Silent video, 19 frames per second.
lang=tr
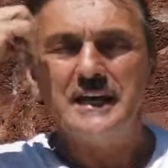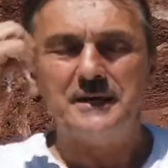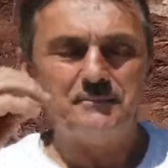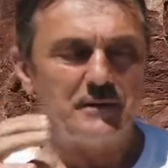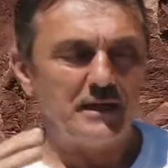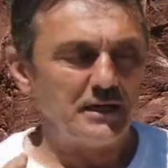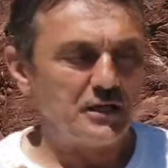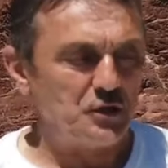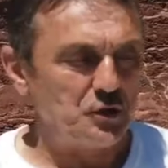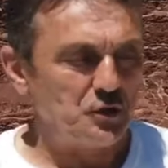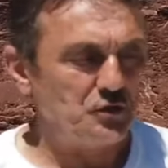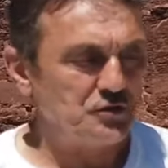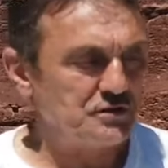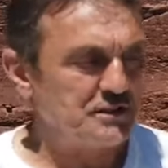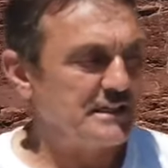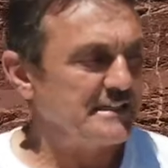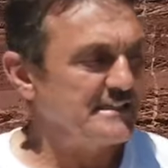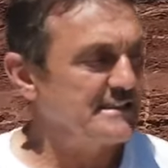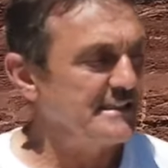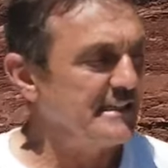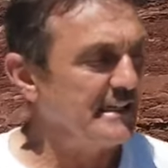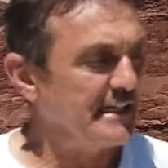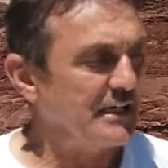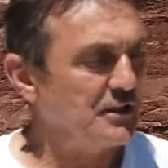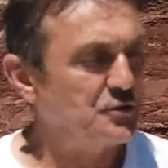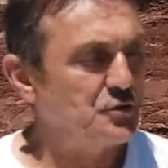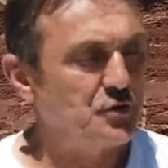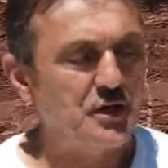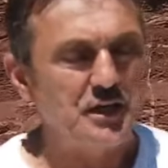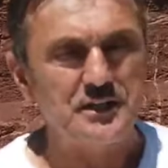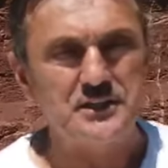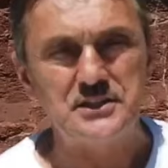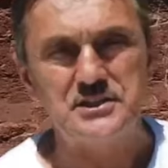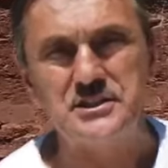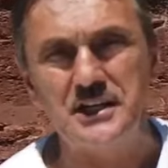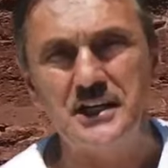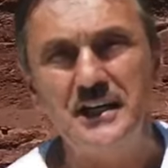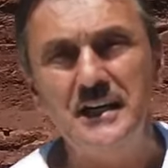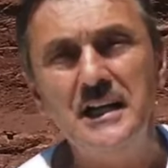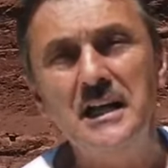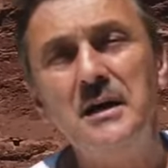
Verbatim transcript: ekmek yiyoruz kesinlikle tüketici